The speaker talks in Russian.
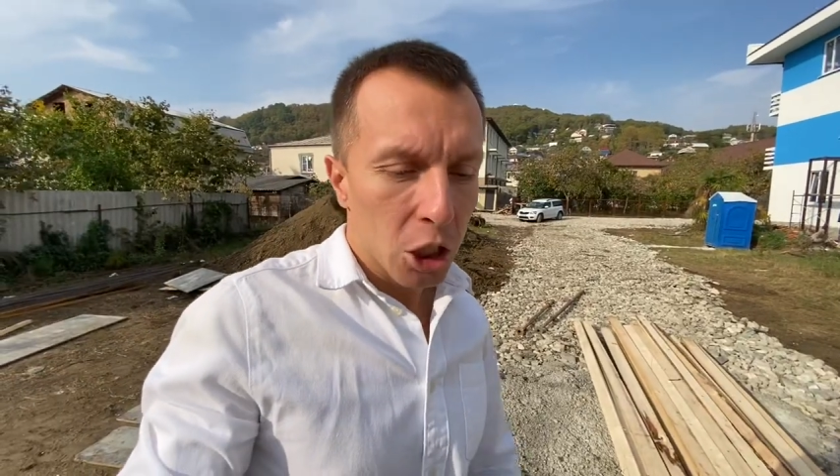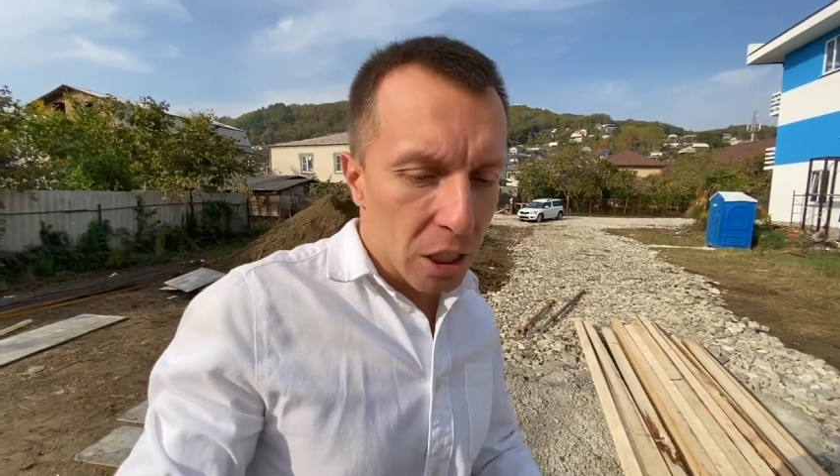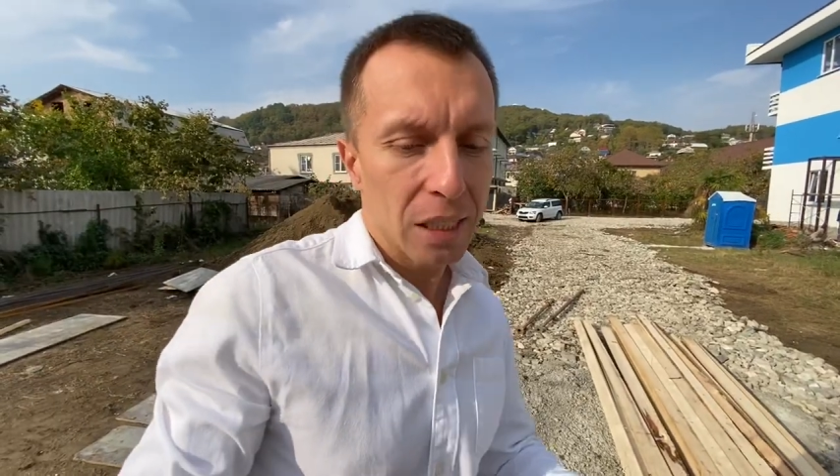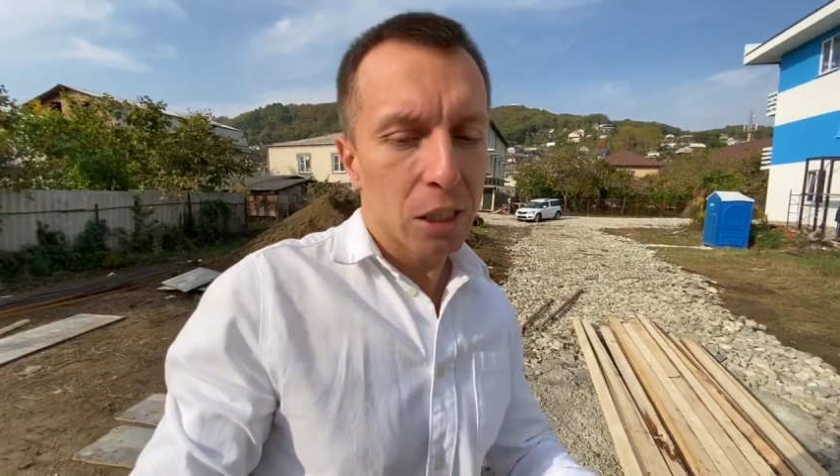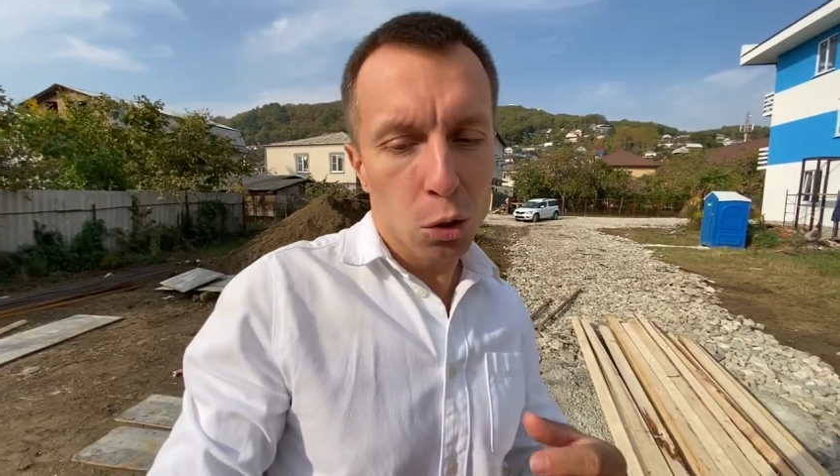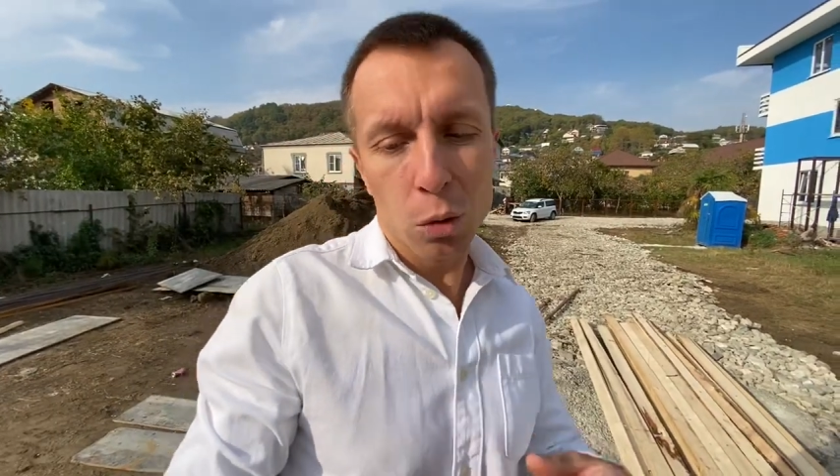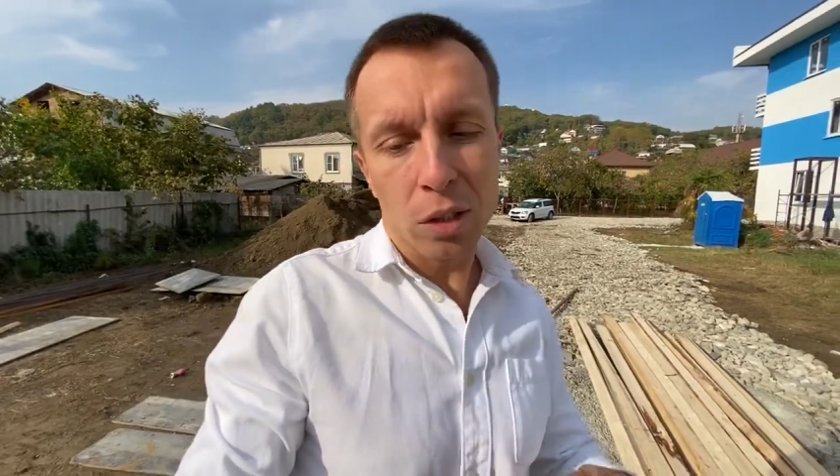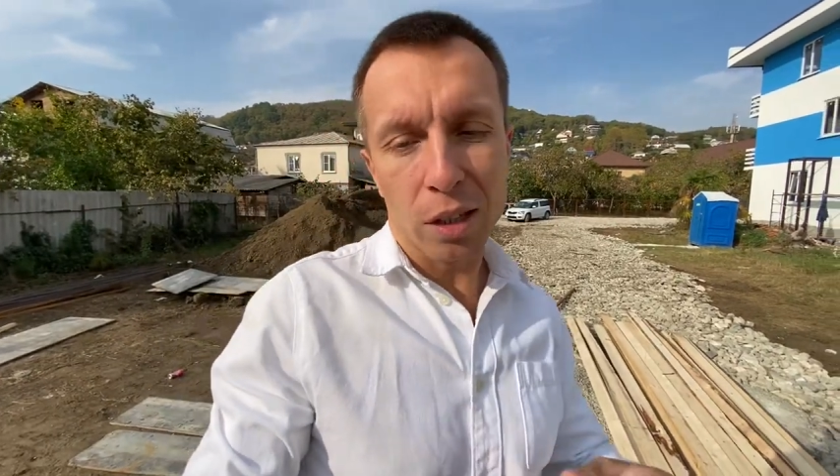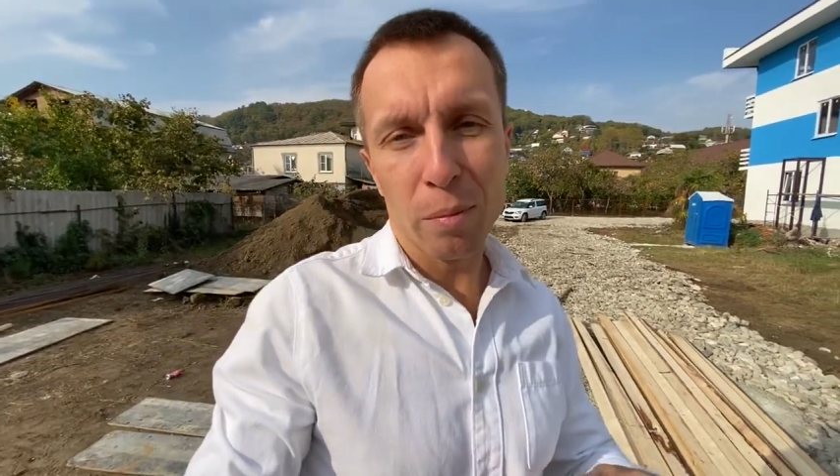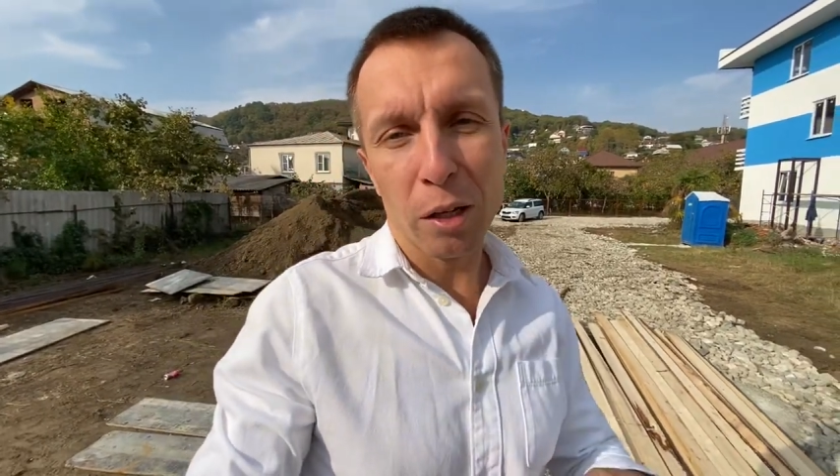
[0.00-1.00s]
6
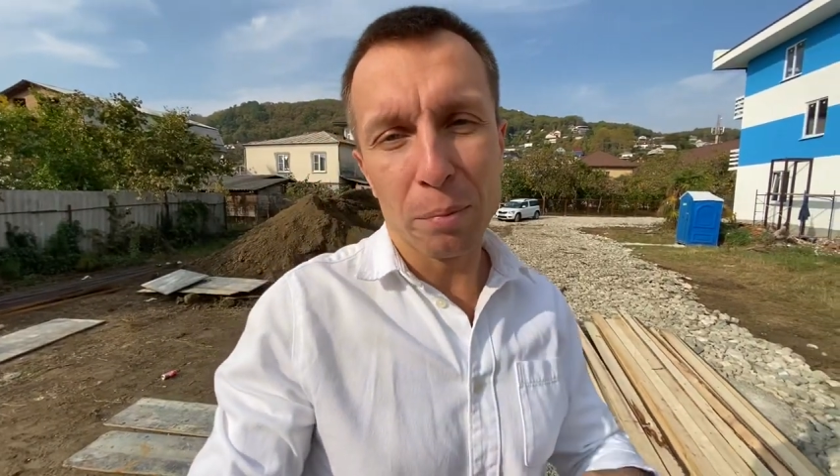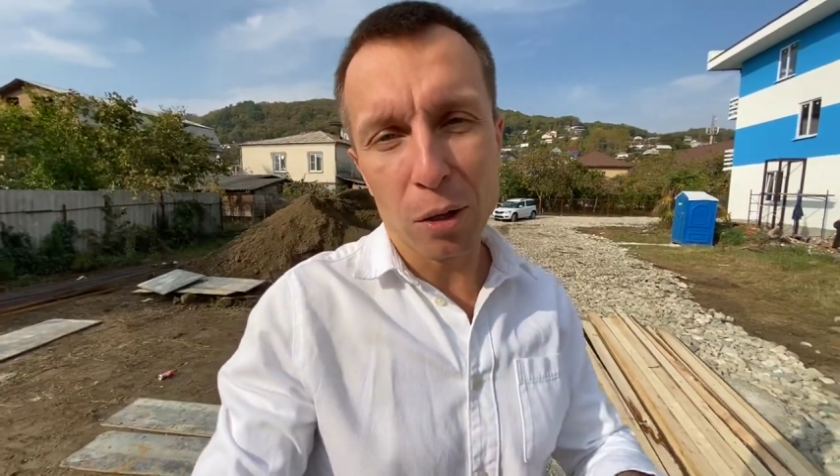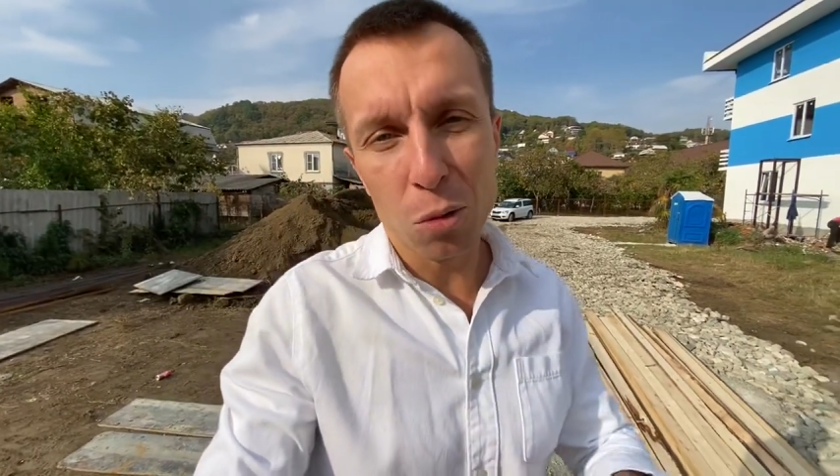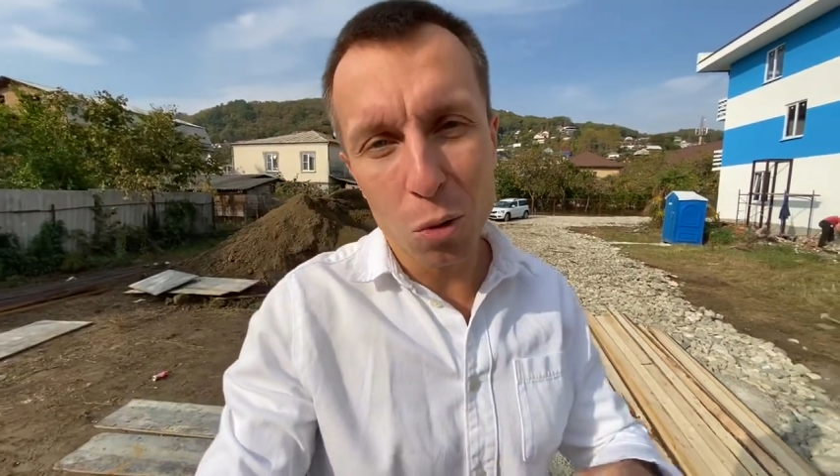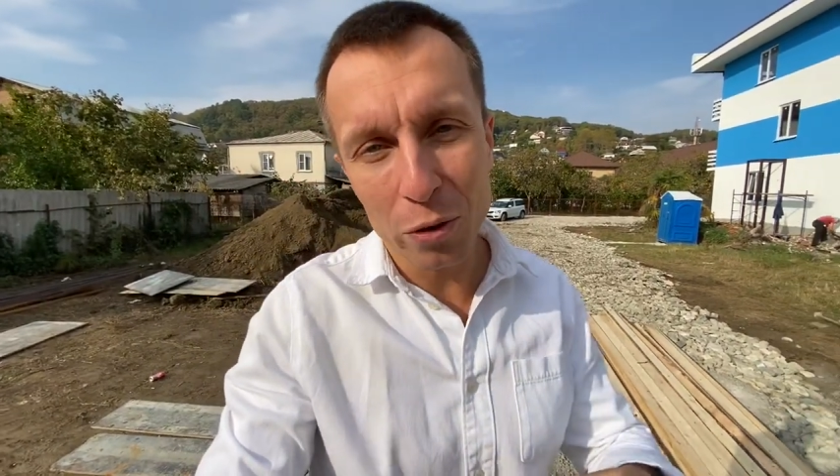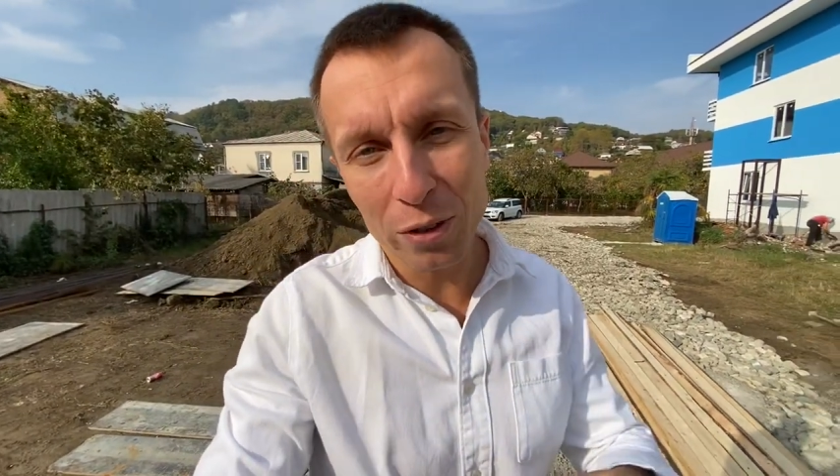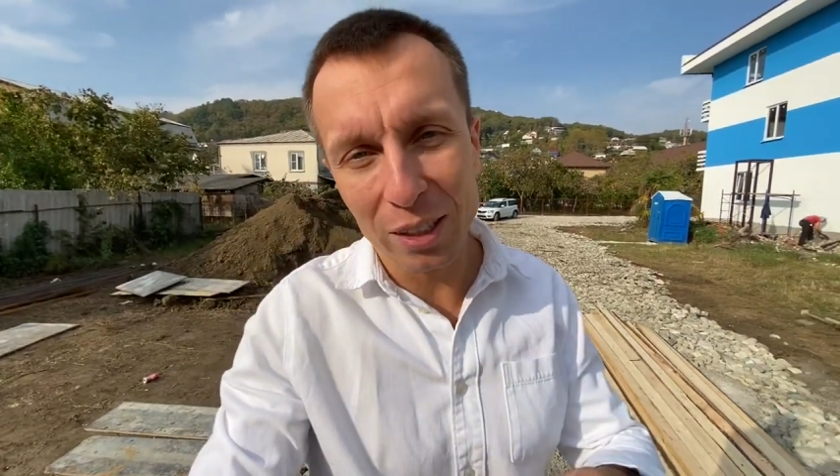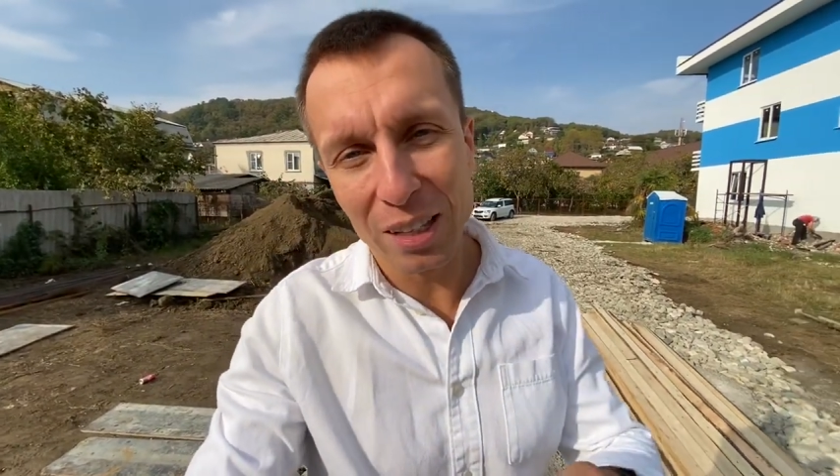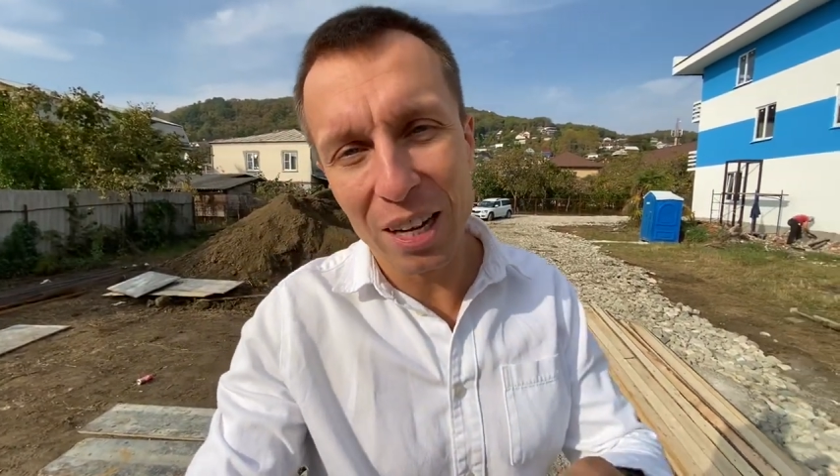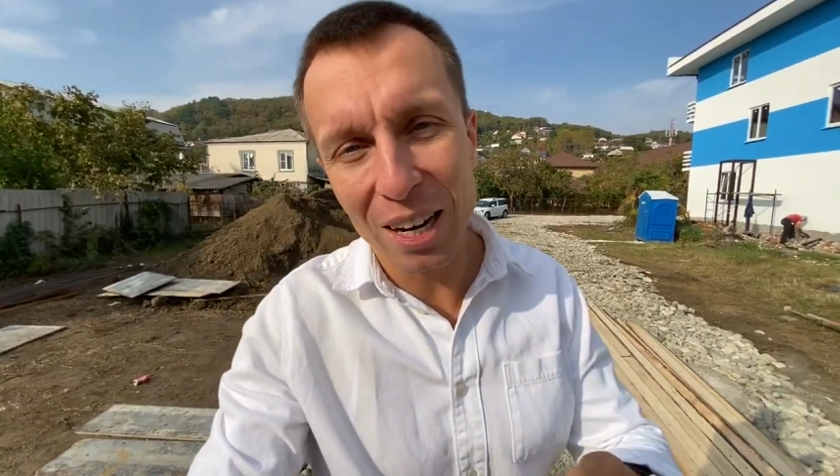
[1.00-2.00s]
соток, ребят, парковки
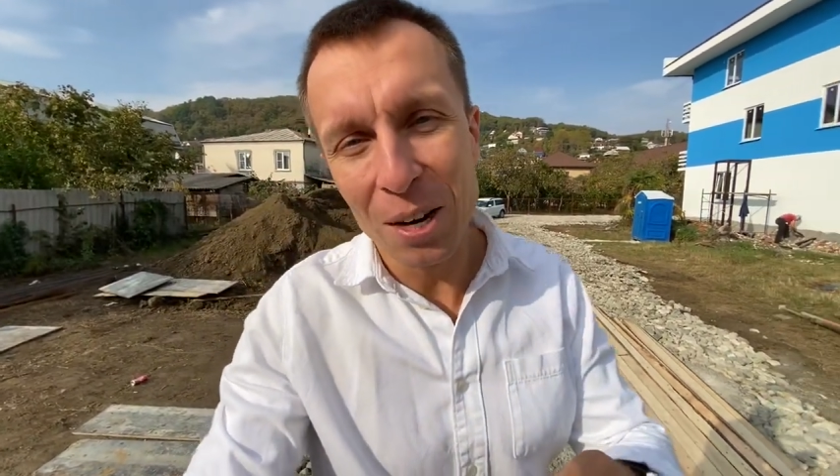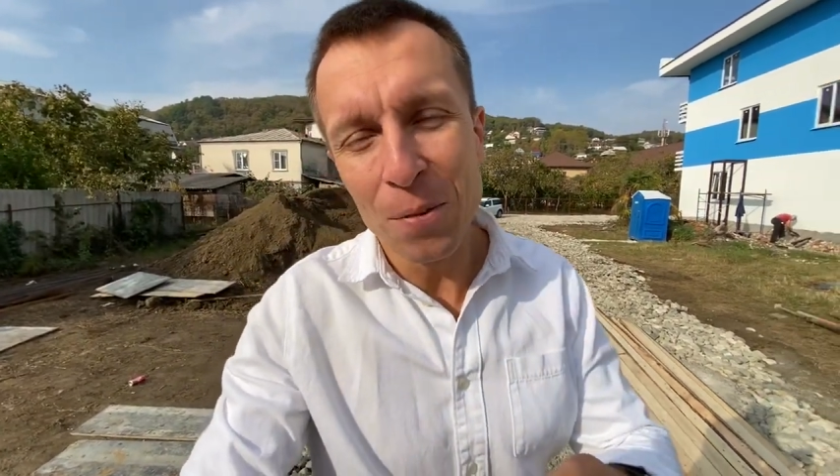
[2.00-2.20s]
на